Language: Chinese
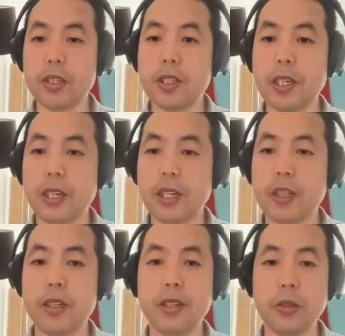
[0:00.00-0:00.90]
现在
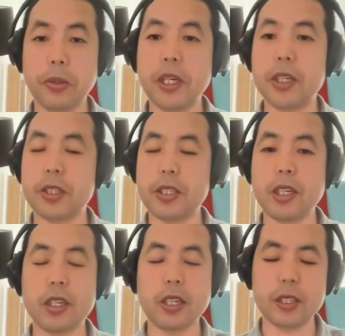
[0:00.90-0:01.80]
有一点时
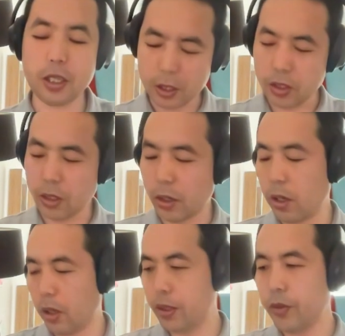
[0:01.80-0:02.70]
间跟大家聊一
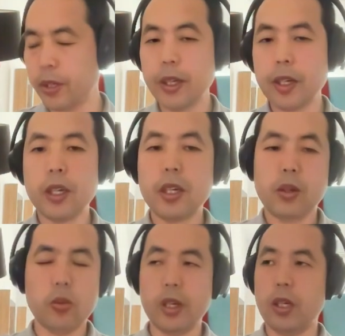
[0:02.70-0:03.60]
聊，啊，因为
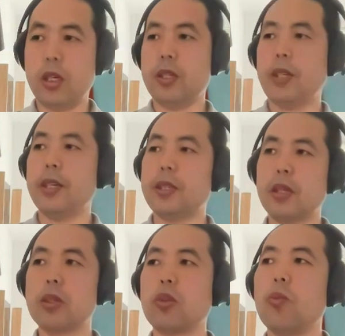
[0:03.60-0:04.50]
我也在
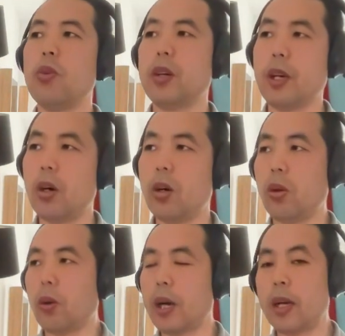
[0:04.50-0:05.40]
整个周末然
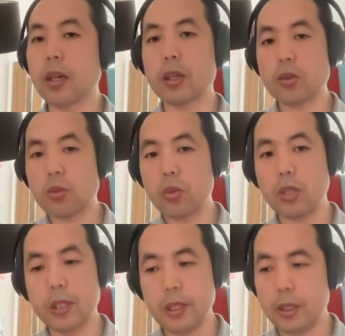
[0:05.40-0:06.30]
后看了更多
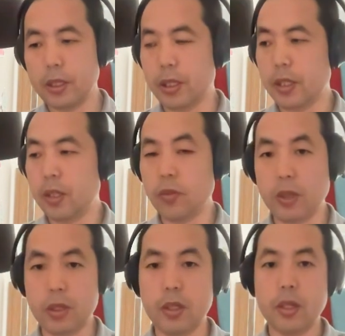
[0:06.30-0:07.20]
的一些新
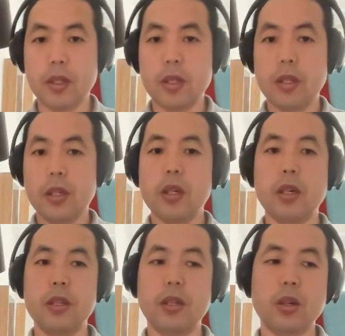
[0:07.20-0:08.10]
闻，
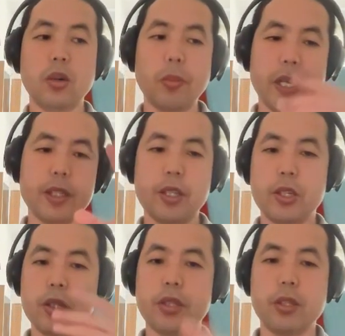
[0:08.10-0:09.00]
嗯，能够把这些
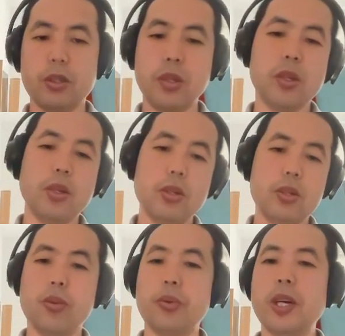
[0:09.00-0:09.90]
事情
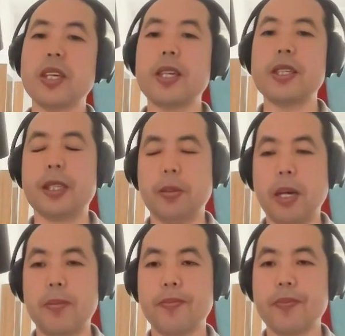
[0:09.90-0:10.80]
就圆在一起
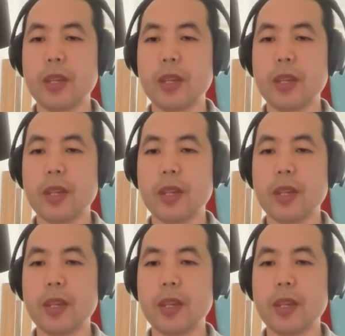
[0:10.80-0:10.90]
吧。